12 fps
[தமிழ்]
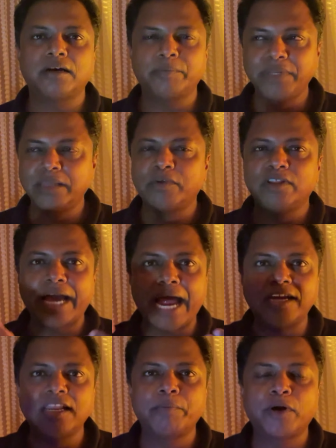எப்படி நம்ம அதை
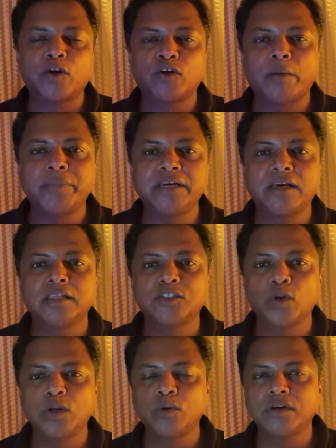ஹேண்டில் பண்ணணும் அப்படிங்கிறத
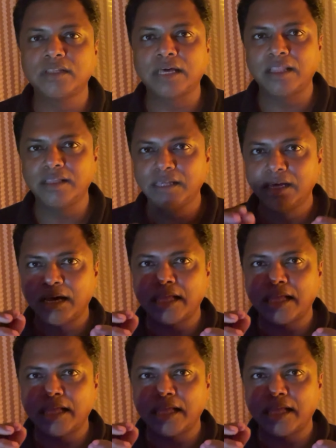சொல்லிக் கொடுக்குறது அல்லது